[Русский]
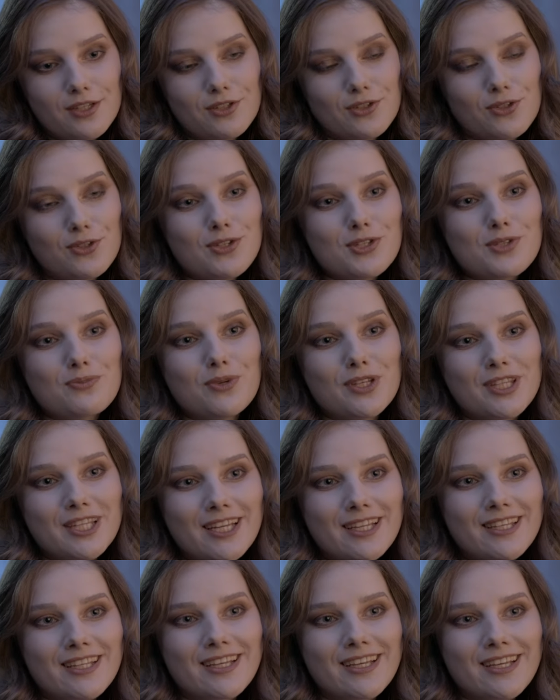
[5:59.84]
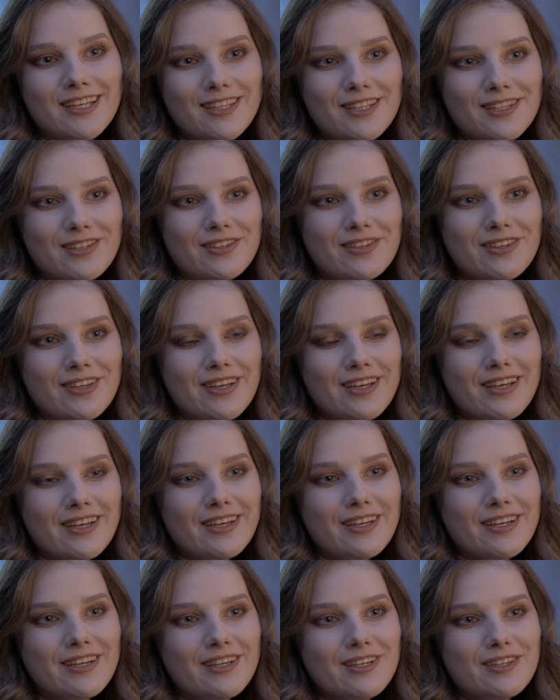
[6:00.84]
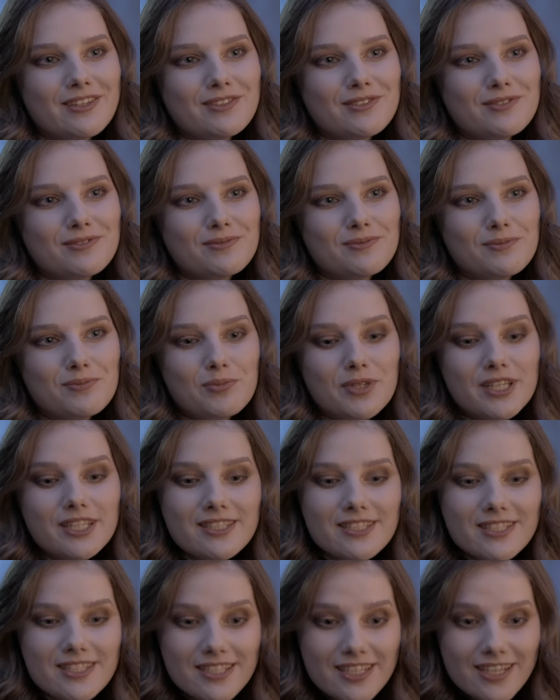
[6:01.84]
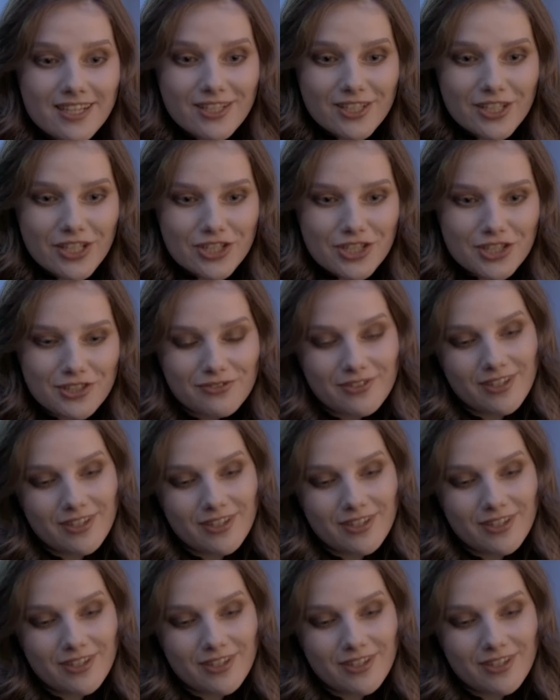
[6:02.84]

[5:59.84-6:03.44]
Но, несмотря на это, принц сделал нашей